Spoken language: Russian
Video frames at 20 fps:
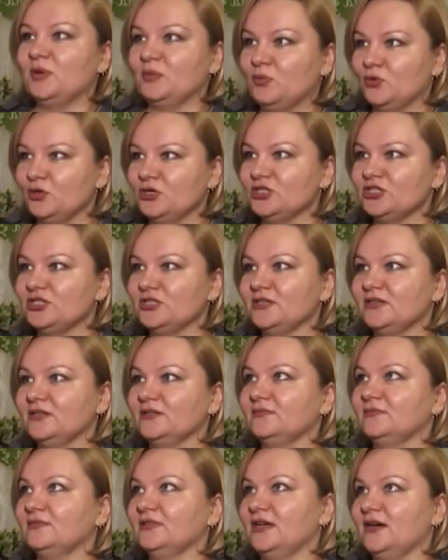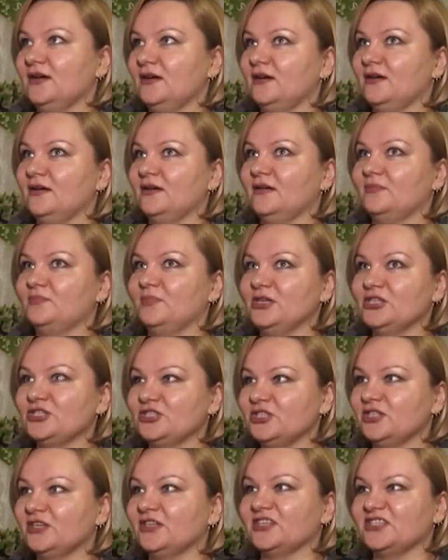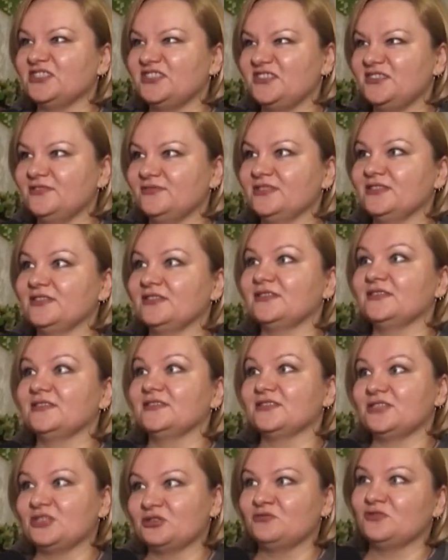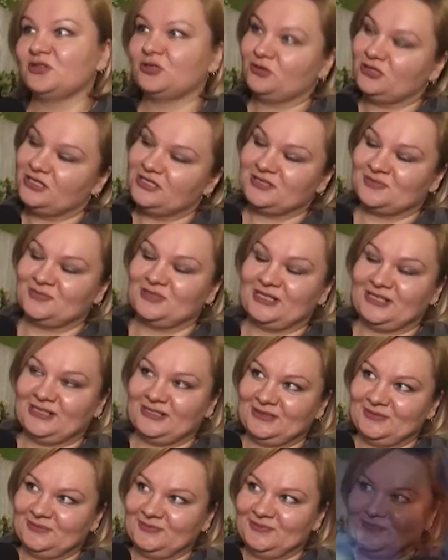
побольше на больших, красивых, э, здоровых людей смотреть.